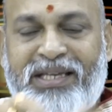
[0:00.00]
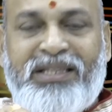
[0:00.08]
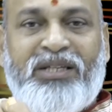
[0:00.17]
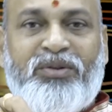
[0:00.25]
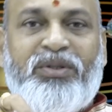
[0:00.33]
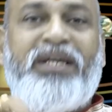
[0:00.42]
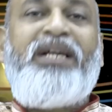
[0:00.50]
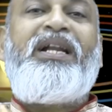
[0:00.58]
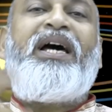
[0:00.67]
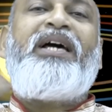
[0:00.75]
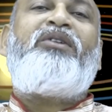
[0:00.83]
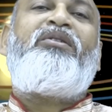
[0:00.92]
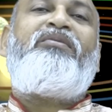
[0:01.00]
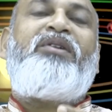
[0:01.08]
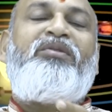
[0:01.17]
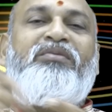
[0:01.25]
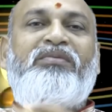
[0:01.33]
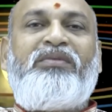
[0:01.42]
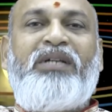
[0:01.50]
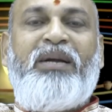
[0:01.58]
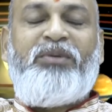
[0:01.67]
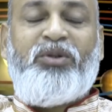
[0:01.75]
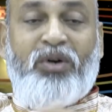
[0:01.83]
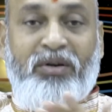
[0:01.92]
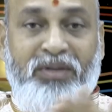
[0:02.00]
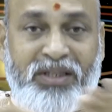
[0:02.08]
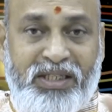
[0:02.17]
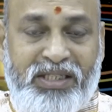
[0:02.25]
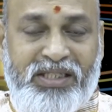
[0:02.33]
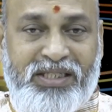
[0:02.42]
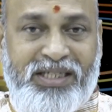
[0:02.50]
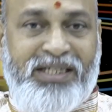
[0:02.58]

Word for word: ఈతను ఏ లాయరో అవ్వడం లేకపోతే గొడవలు తీర్చి